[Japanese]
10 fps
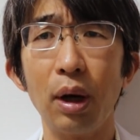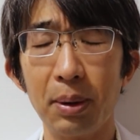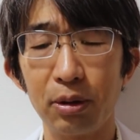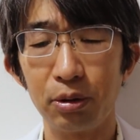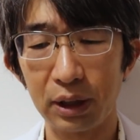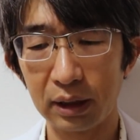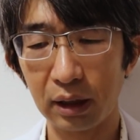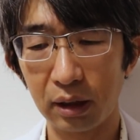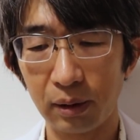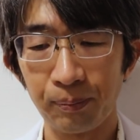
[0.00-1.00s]
めの方なん
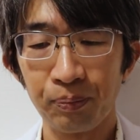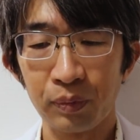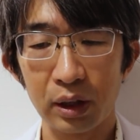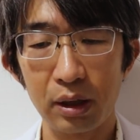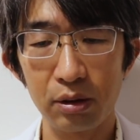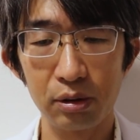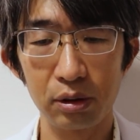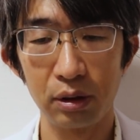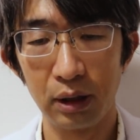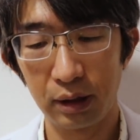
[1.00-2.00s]
ですよ。っていうの
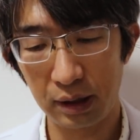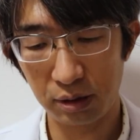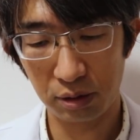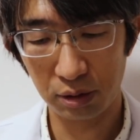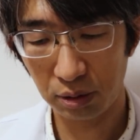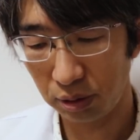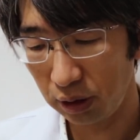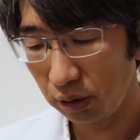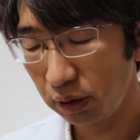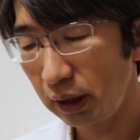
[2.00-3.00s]
を摂取すること
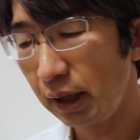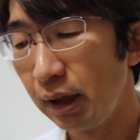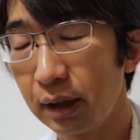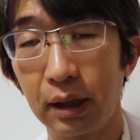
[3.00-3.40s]
によって